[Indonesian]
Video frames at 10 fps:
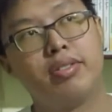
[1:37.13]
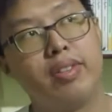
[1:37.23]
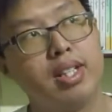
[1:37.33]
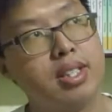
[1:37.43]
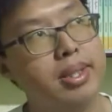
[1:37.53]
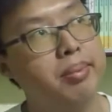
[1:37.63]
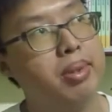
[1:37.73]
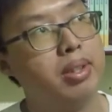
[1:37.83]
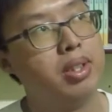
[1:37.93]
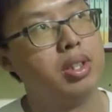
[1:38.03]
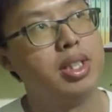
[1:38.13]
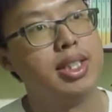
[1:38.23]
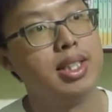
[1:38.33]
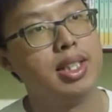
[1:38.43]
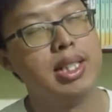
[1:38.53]
versi
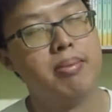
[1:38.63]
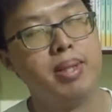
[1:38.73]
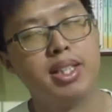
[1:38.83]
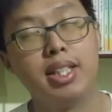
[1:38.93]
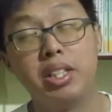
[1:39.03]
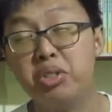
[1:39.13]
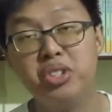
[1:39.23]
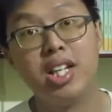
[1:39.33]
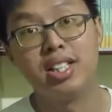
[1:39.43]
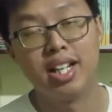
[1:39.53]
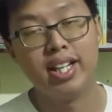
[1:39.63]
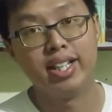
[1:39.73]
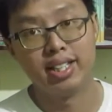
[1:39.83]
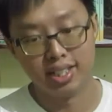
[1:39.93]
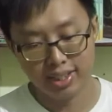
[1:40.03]
titik 13.7 yang
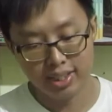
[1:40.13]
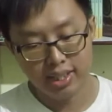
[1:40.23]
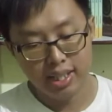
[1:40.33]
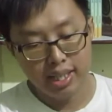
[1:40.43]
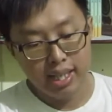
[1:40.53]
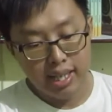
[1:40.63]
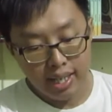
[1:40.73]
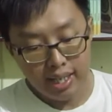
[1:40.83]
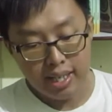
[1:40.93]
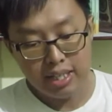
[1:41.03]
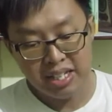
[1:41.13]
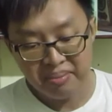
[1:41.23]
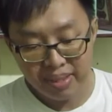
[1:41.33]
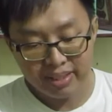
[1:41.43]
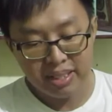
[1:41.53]
terakhir ya. Jadi nah, hal
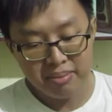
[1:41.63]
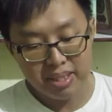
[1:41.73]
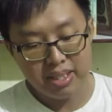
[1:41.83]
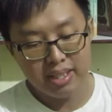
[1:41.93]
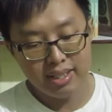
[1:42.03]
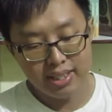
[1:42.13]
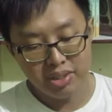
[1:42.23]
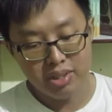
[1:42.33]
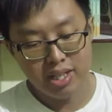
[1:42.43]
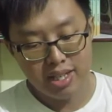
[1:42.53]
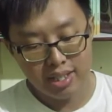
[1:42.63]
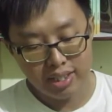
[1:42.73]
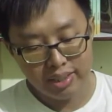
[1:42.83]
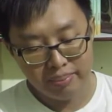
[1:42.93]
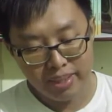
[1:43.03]
yang pertama itu udah
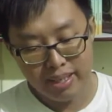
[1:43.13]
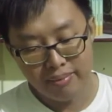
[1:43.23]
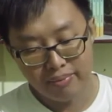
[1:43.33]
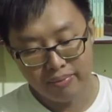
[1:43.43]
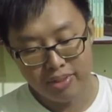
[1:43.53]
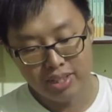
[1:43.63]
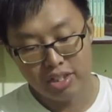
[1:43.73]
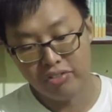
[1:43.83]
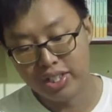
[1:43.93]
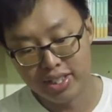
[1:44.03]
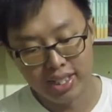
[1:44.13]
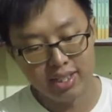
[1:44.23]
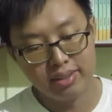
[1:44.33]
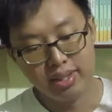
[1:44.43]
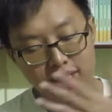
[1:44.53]
dari penam interface-nya.
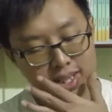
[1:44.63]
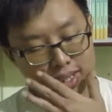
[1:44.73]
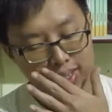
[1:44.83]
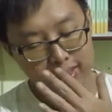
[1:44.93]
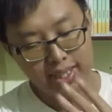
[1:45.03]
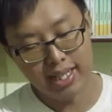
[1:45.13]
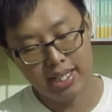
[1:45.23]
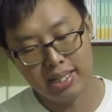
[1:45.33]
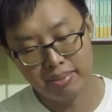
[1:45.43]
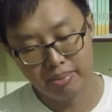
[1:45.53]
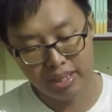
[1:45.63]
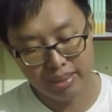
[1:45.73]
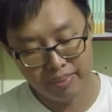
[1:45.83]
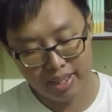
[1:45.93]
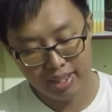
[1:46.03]
Jadi di sini ada
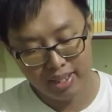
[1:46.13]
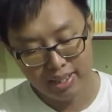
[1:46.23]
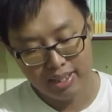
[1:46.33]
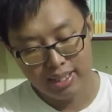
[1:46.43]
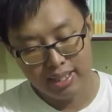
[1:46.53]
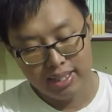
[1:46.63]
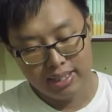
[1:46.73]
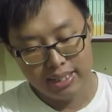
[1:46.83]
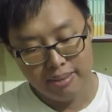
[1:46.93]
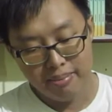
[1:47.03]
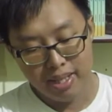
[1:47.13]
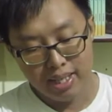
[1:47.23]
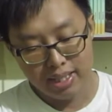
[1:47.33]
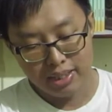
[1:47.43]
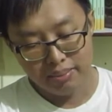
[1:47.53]
beberapa
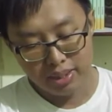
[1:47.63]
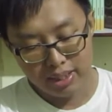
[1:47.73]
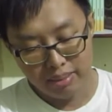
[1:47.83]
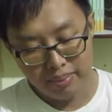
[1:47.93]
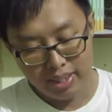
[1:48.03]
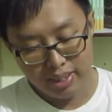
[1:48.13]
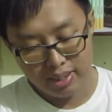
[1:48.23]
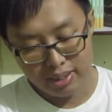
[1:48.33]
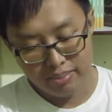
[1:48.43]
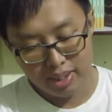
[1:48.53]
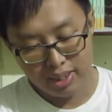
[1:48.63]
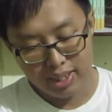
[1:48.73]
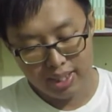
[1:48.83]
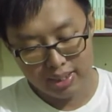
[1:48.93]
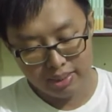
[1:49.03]
tambahan seperti apa di
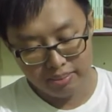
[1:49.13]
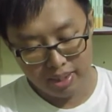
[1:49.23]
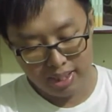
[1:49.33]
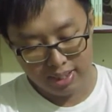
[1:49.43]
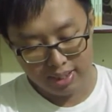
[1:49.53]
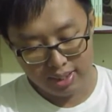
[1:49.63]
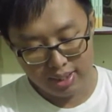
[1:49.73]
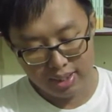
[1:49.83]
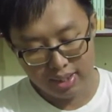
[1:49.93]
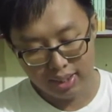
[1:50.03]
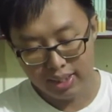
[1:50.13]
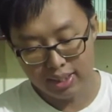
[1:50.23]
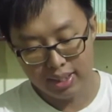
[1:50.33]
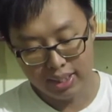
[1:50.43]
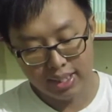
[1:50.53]
bagian sebelah sini
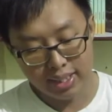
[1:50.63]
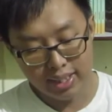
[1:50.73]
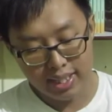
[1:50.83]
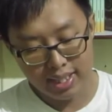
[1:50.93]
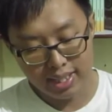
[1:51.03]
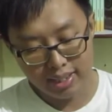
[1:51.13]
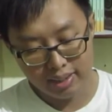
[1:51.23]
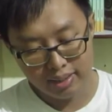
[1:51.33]
kiri ini ada